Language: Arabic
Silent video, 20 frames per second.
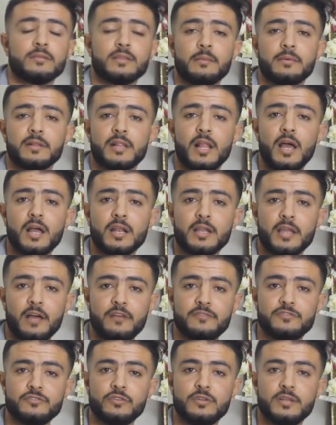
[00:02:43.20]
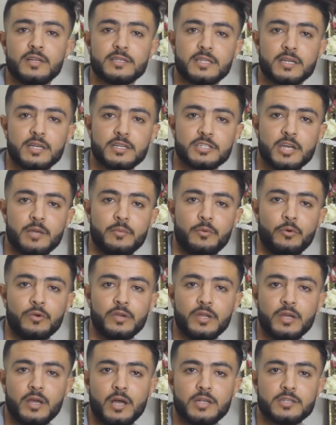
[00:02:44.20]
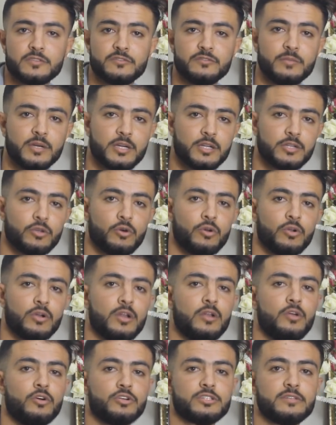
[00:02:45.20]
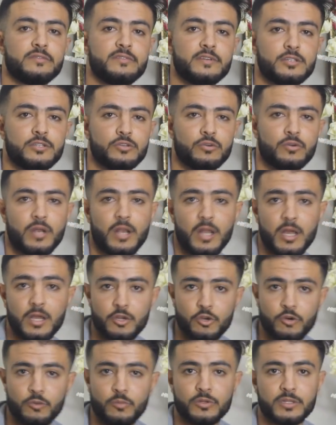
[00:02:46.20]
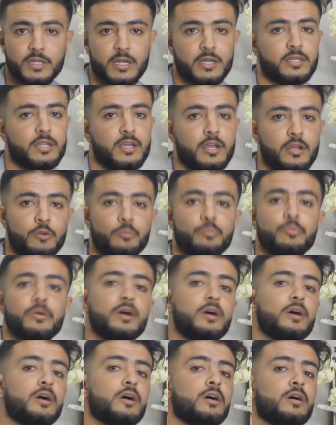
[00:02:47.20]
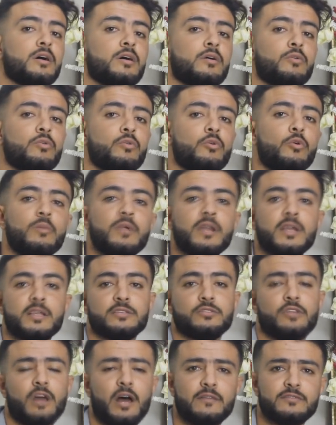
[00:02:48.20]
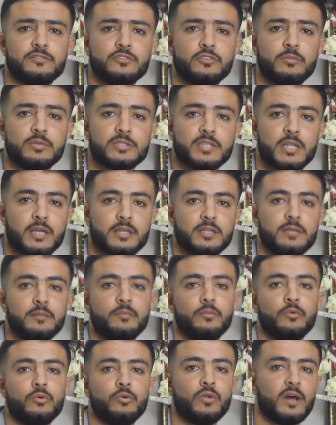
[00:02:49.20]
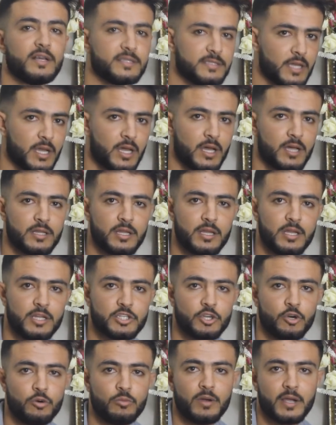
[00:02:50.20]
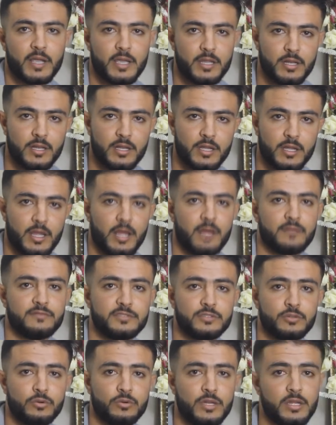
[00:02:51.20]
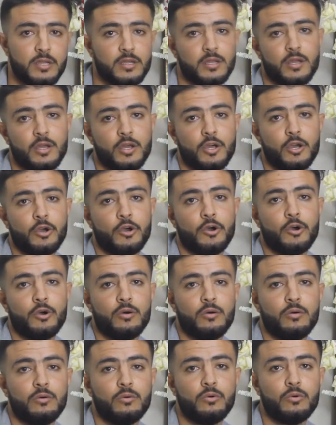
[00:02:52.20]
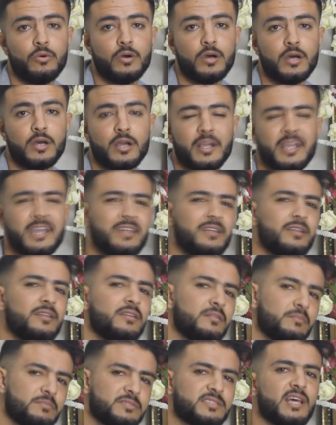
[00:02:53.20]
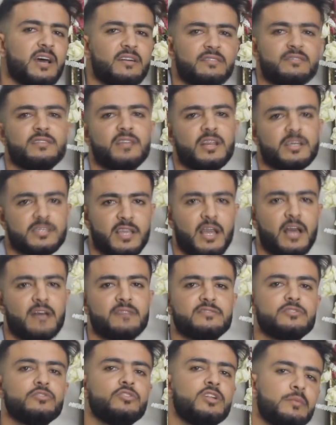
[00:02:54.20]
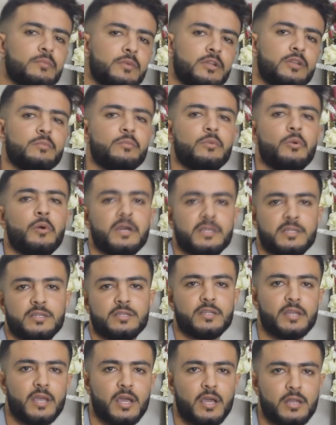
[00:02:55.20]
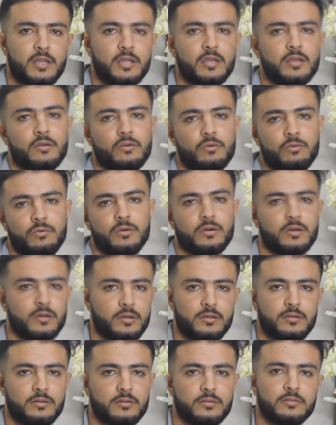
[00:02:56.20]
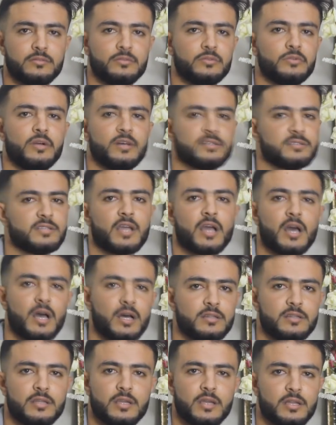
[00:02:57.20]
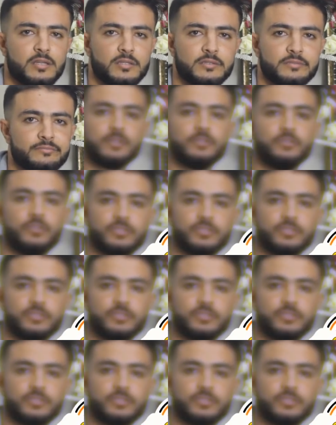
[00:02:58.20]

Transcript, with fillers: بطبيعه الحال كيحفزوني الناس اللي كيتابعوني حيت فيما كندخل كنلوح شي فيديو كنلقى لي كومونتير ديالهم وهما اللي كيزيدوا يحفزوني باش نخدم والاصدقاء ديالي حتى هما كاينين اللي كيحفزوني وكاين بزاف الناس كيحفزوني منهم الوالدين ديالي والاصدقاء ديالي